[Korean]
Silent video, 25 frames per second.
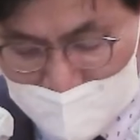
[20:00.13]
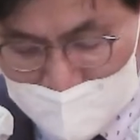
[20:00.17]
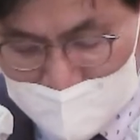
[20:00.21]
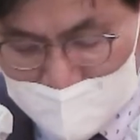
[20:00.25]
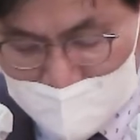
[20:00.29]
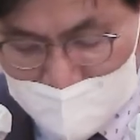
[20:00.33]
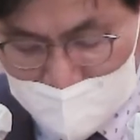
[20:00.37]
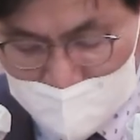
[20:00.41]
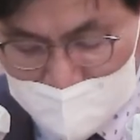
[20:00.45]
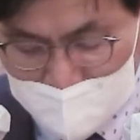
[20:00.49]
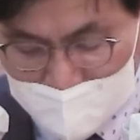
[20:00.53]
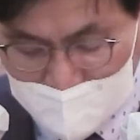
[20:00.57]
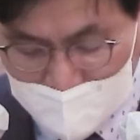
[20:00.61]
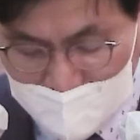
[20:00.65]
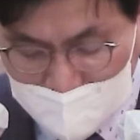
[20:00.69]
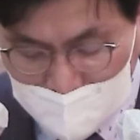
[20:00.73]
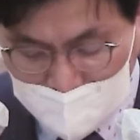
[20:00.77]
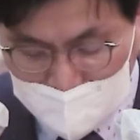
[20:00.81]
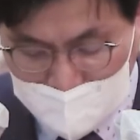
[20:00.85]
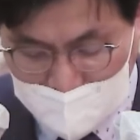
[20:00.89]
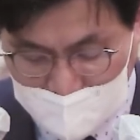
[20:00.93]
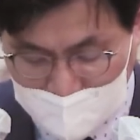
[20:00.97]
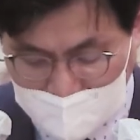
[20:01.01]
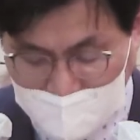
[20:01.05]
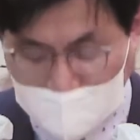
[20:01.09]
인생을
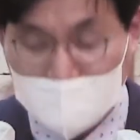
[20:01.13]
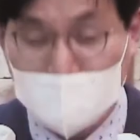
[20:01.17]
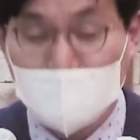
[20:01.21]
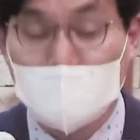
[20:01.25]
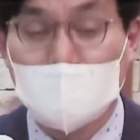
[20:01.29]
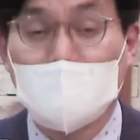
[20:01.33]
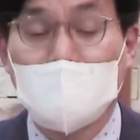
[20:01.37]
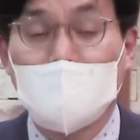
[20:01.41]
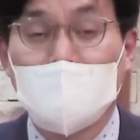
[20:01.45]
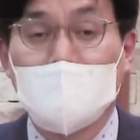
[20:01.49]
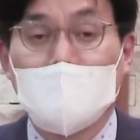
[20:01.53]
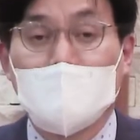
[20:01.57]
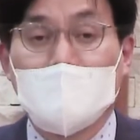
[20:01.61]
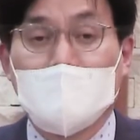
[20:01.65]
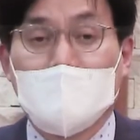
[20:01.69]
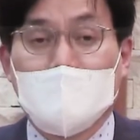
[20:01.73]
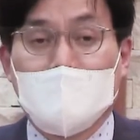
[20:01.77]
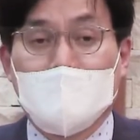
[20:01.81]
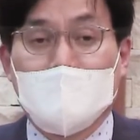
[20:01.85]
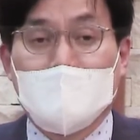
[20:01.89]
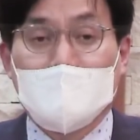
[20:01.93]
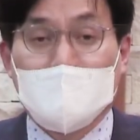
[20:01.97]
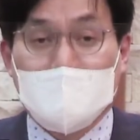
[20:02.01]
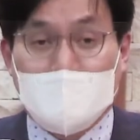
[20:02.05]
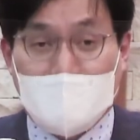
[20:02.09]
일어나게 하고
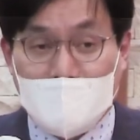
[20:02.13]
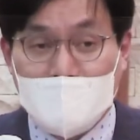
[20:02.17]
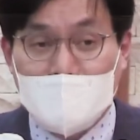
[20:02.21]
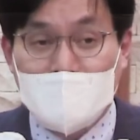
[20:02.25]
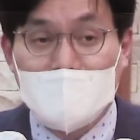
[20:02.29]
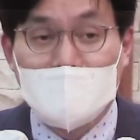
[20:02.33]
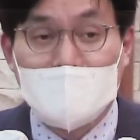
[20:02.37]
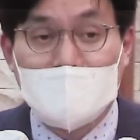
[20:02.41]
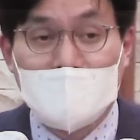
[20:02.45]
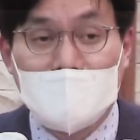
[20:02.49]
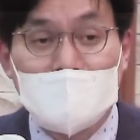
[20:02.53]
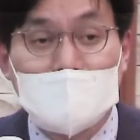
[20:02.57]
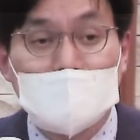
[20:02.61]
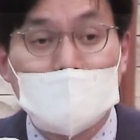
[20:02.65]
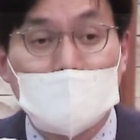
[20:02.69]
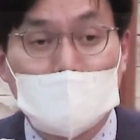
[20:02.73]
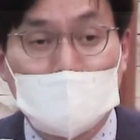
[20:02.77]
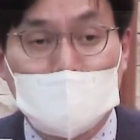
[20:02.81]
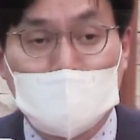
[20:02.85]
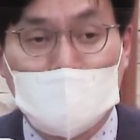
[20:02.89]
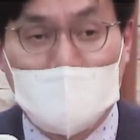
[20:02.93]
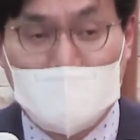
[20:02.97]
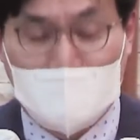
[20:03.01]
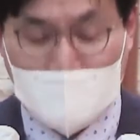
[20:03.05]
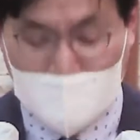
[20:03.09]
달리게 하는
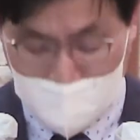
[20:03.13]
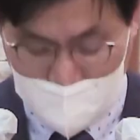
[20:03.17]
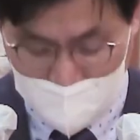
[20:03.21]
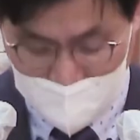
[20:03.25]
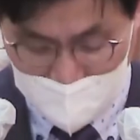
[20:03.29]
것입니다.